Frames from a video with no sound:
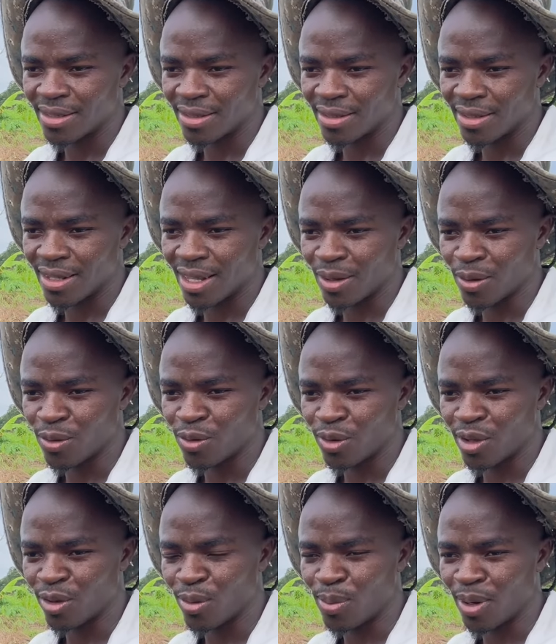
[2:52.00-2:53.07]
l'agriculture
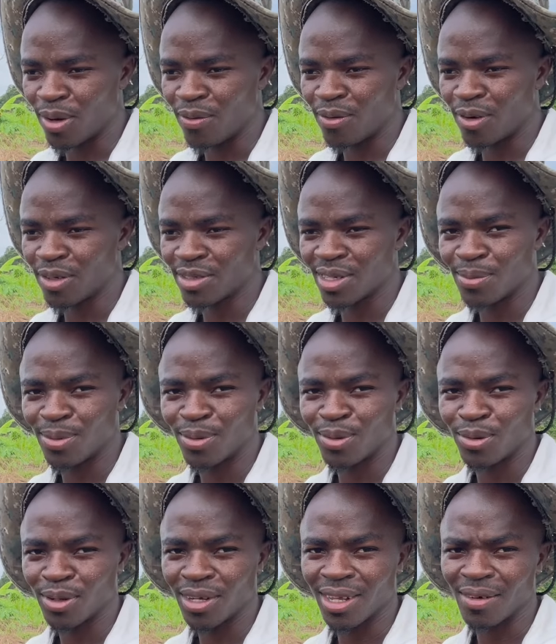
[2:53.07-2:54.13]
que nos parents font, c'est pour
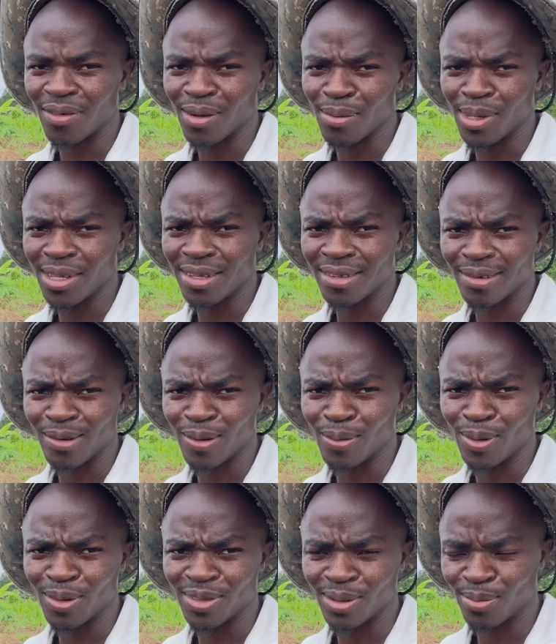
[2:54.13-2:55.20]
nourrir la famille
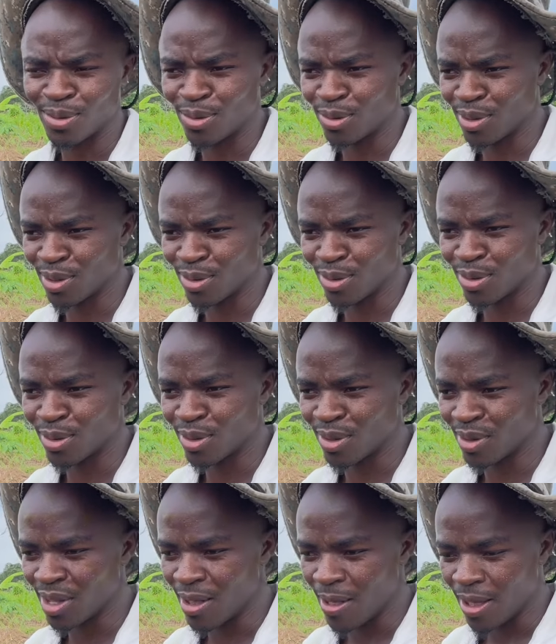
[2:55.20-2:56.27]
seulement, c'est pour nourrir
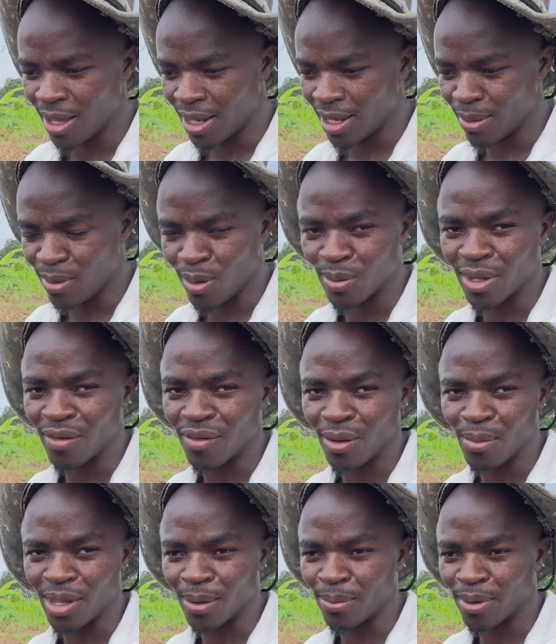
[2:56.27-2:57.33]
de, les membres de la
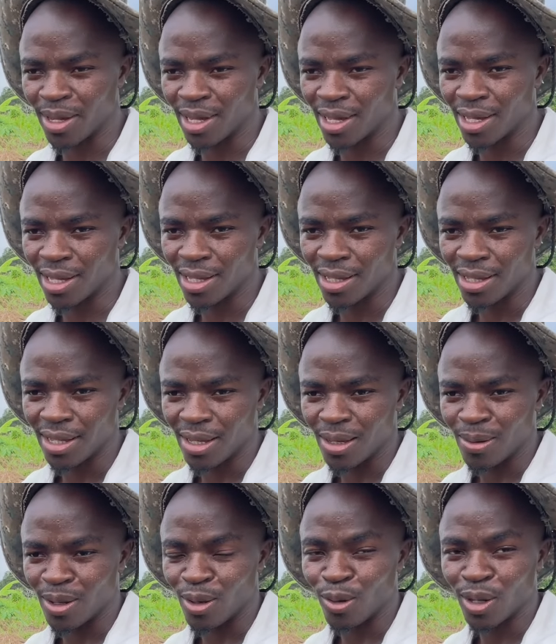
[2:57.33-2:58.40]
famille après
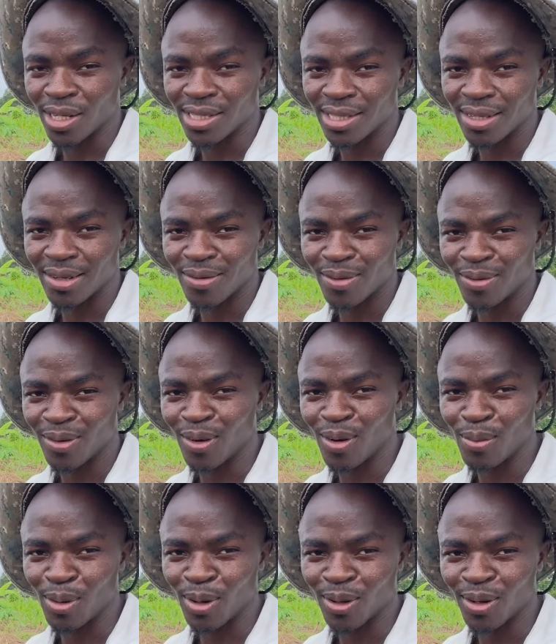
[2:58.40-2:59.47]
et le reste font
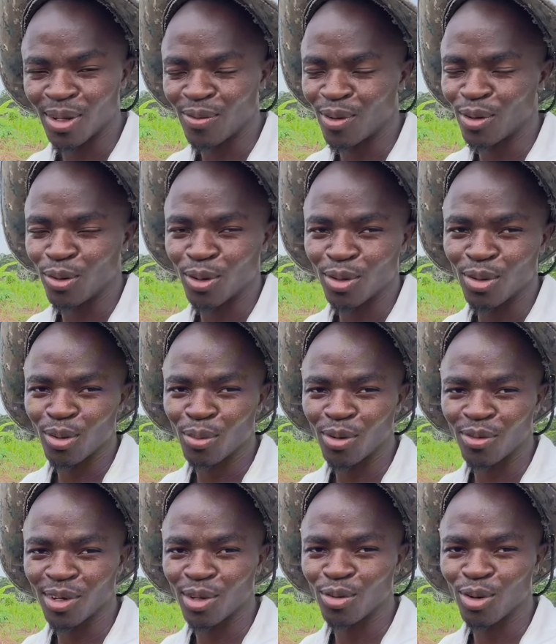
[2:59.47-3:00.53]
comment. Donc il faut nourrir monde, il
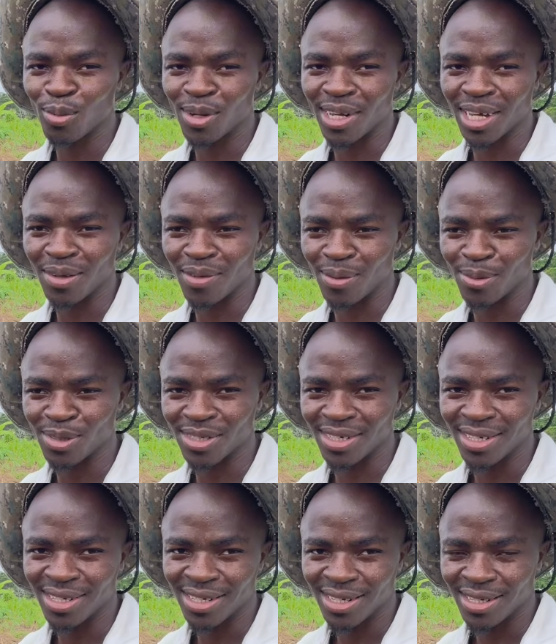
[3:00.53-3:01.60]
faut que tout le monde arrive à manger.
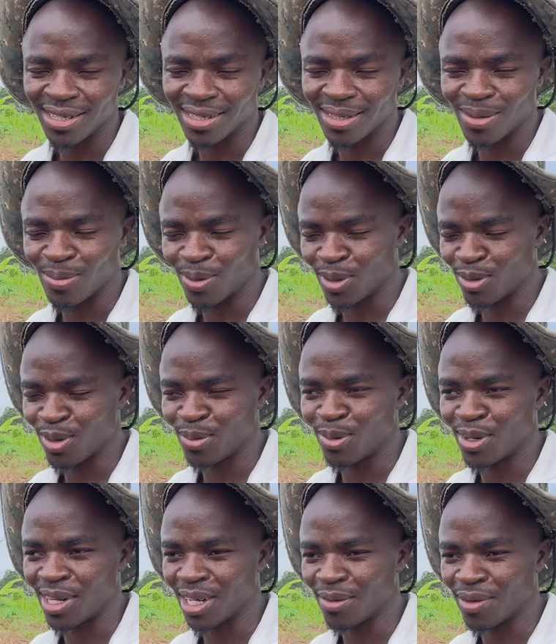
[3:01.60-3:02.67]
Et pour que tout le
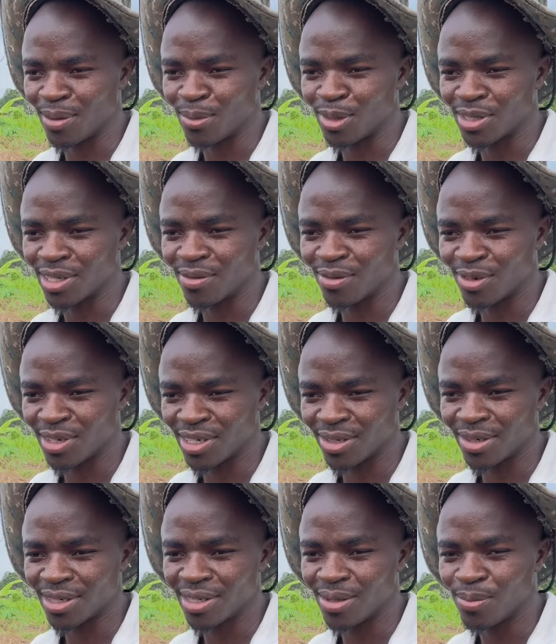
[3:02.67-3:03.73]
monde arrive à manger, il faut des
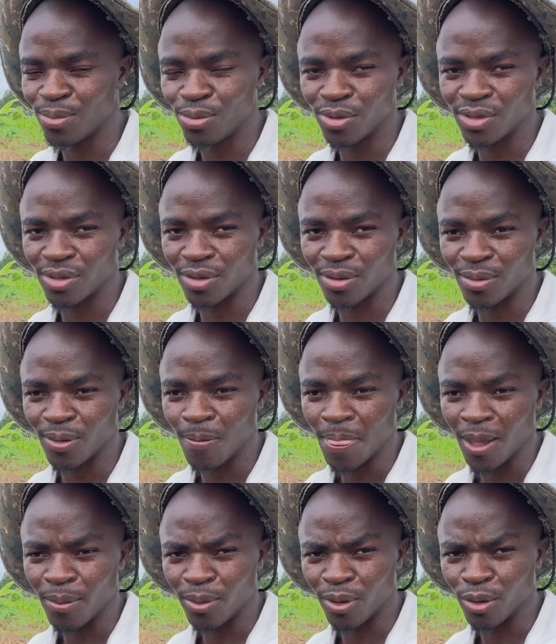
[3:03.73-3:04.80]
gens qui puissent euh,
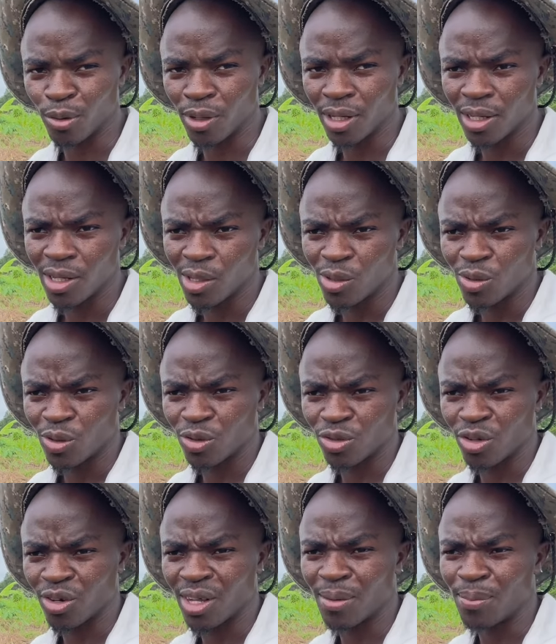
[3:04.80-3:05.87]
produire.
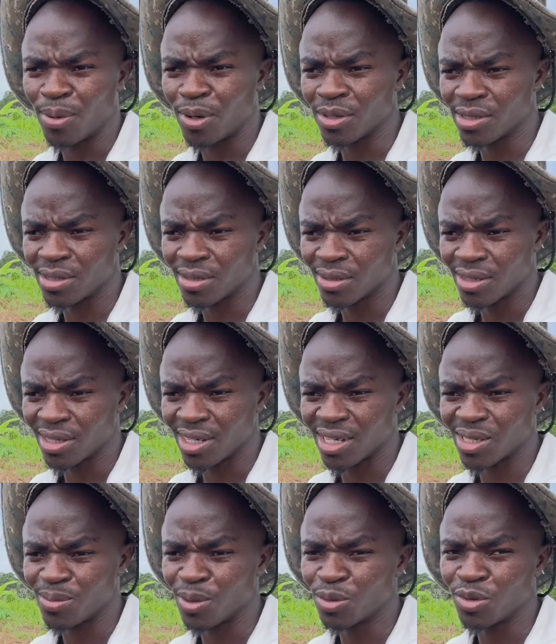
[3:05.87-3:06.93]
Aujourd'hui, on importe
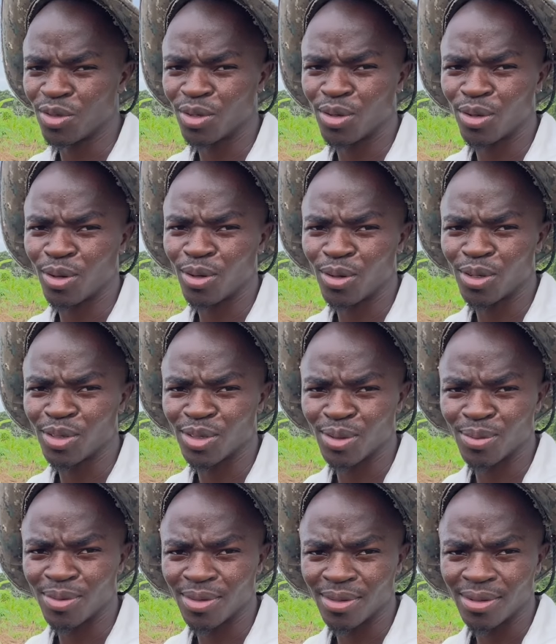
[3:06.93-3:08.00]
quasiment tout ce que l'on
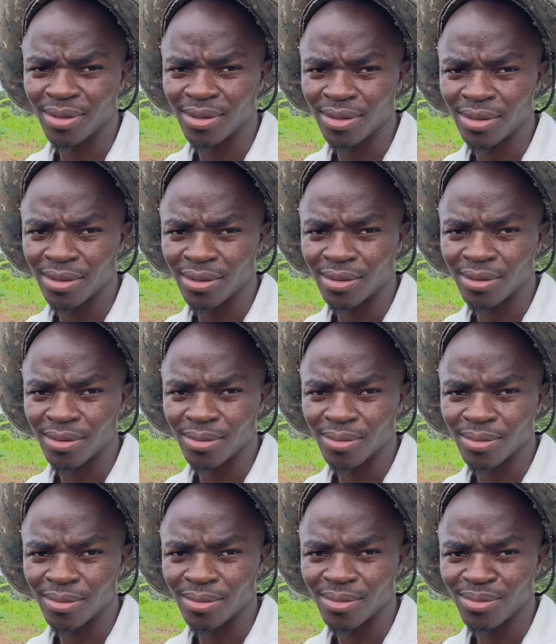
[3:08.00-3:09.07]
consomme.
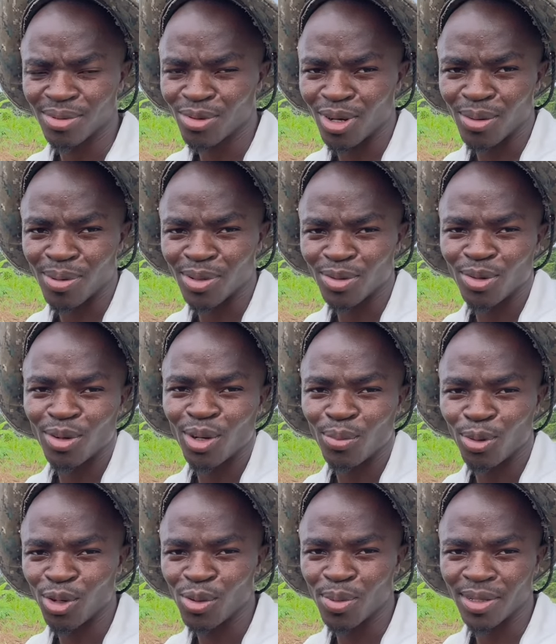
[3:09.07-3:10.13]
Pourquoi Parce qu'on ne
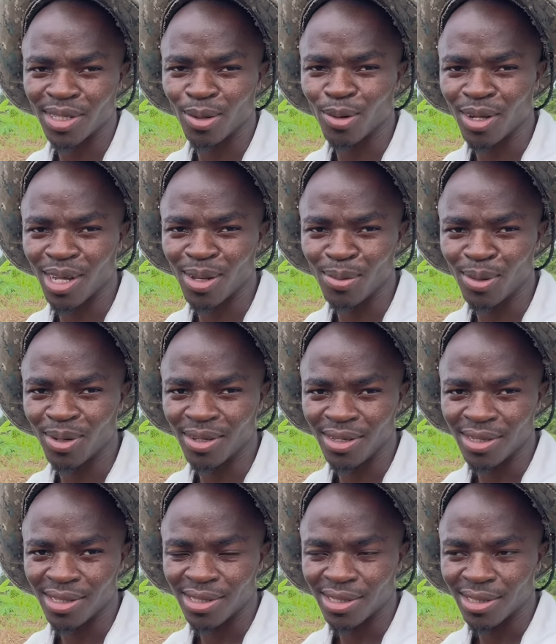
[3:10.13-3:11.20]
produit pas ça localement.
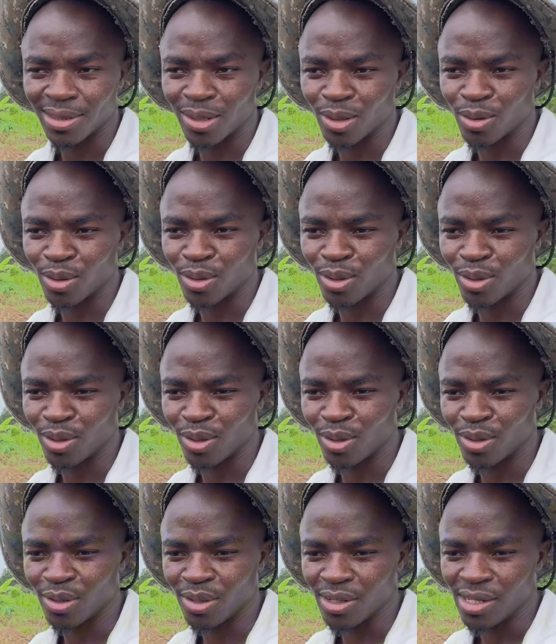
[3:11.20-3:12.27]
Donc euh,